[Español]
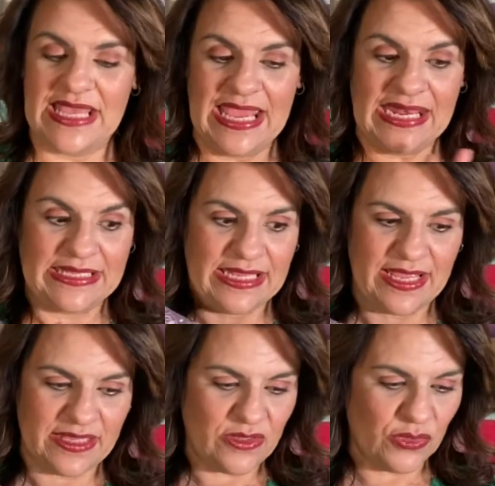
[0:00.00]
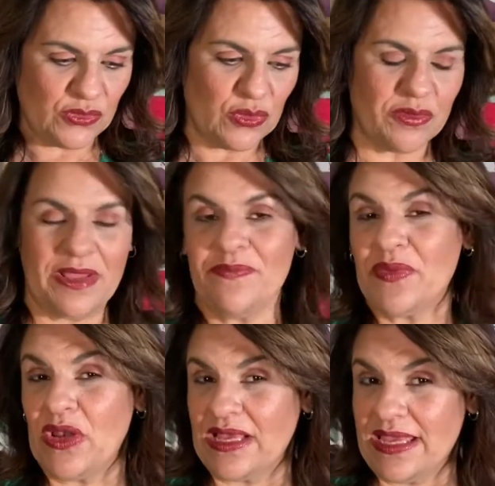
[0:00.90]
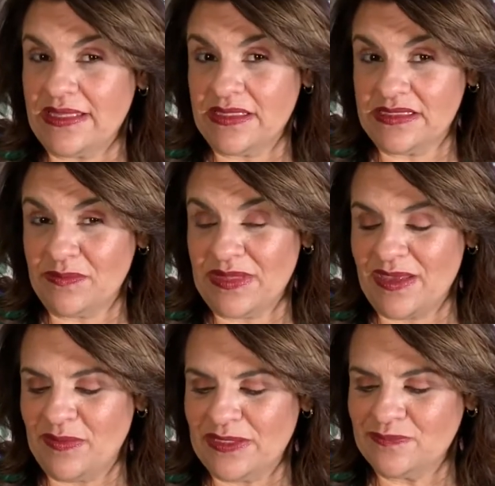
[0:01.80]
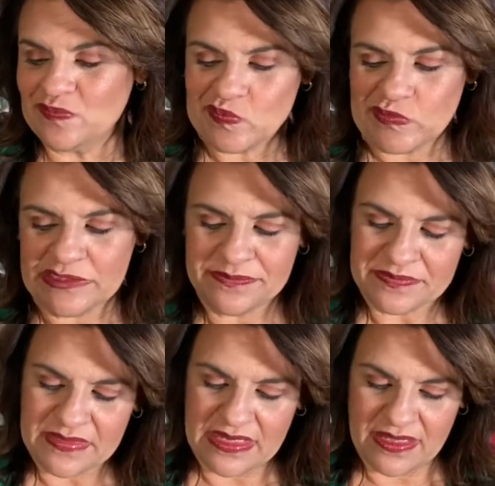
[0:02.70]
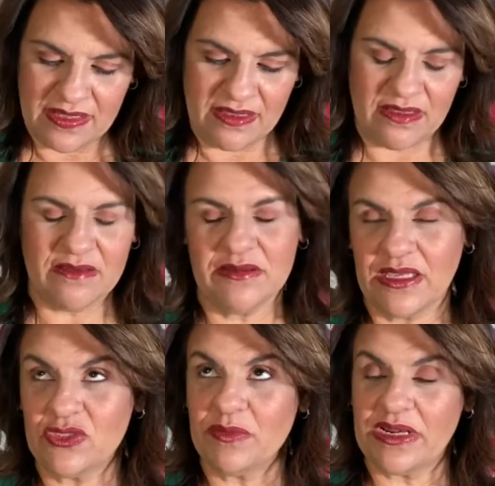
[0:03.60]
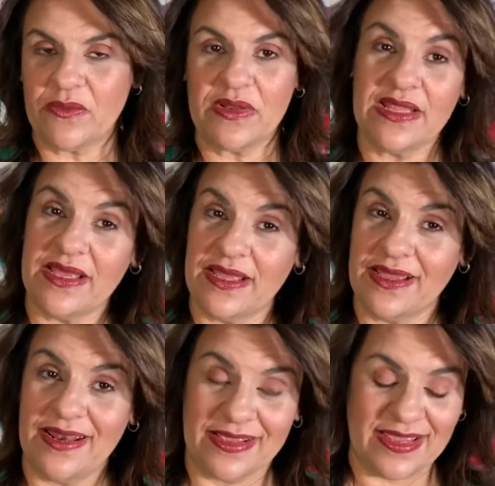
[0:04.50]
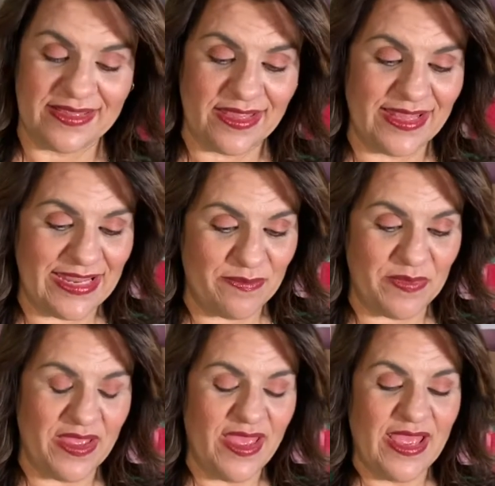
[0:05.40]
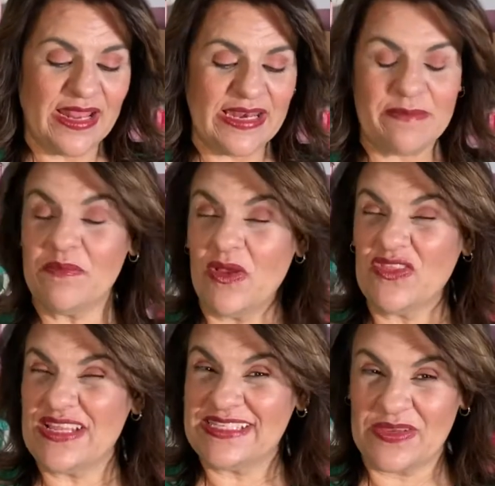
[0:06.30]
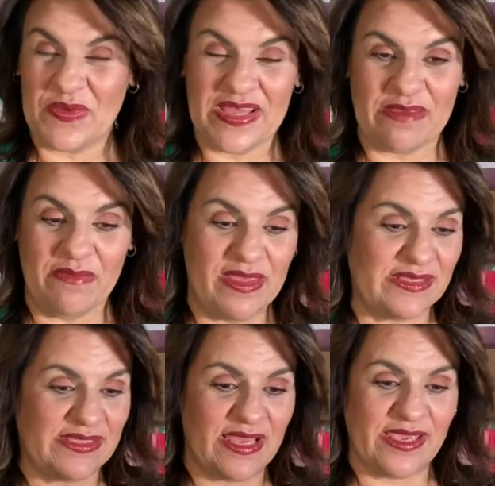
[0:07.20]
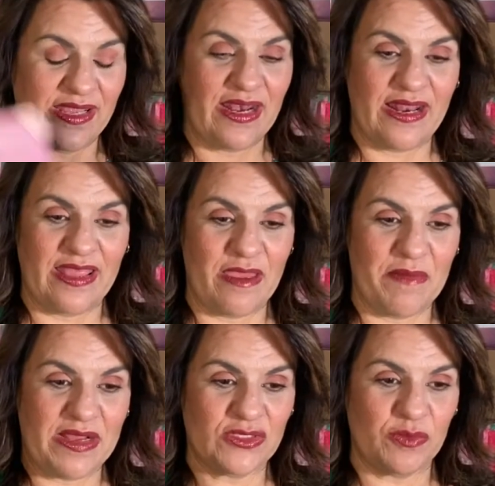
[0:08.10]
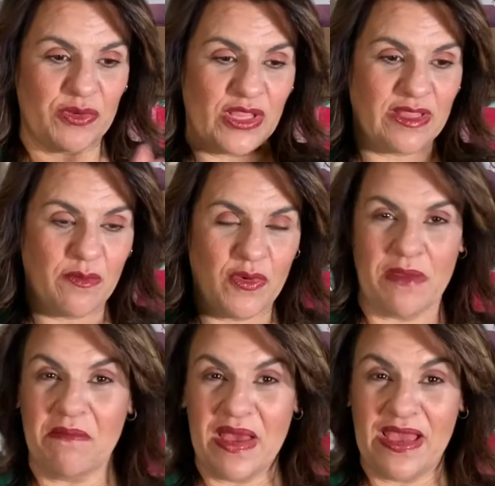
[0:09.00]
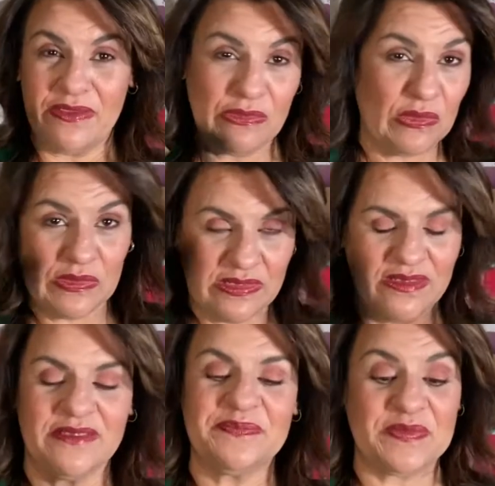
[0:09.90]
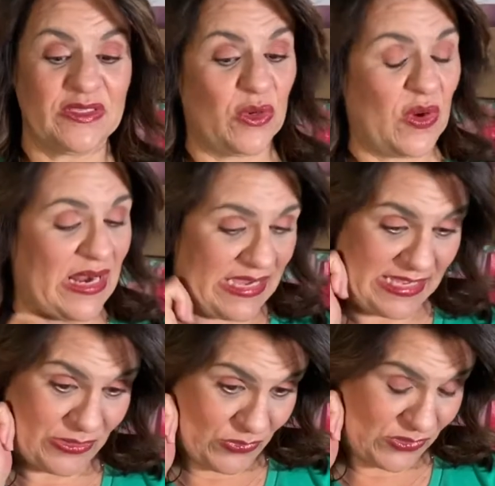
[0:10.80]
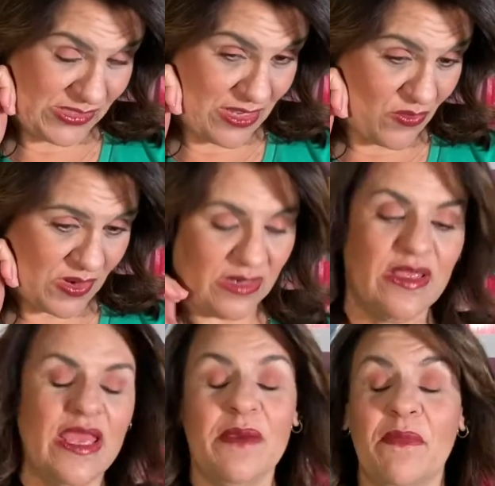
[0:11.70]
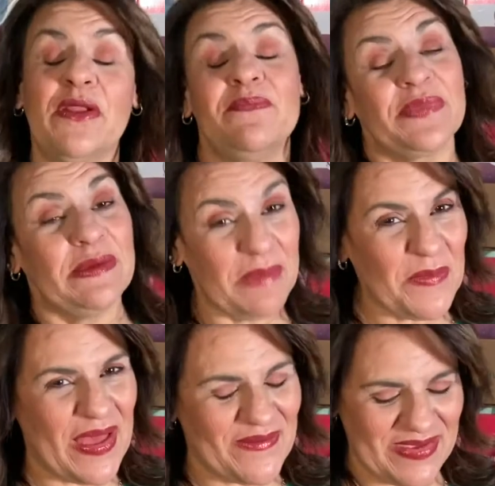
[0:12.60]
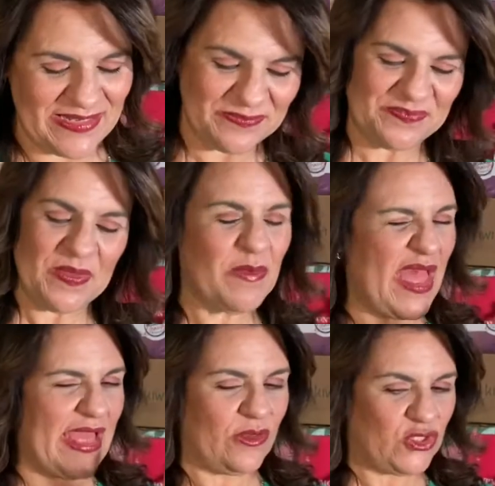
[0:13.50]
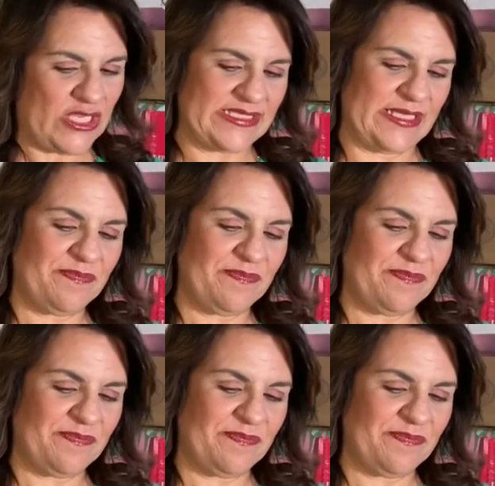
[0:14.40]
la tarjeta es de octubre pero la cajita es de septiembre ah, esto me recuerda a la, la cajita de Lip, Lip Monthly se acuerda que me decían que era la de marzo pero ya estábamos en mayo ah, ojalá que esto no sea igual bueno vamos a ver vamos a darle un chance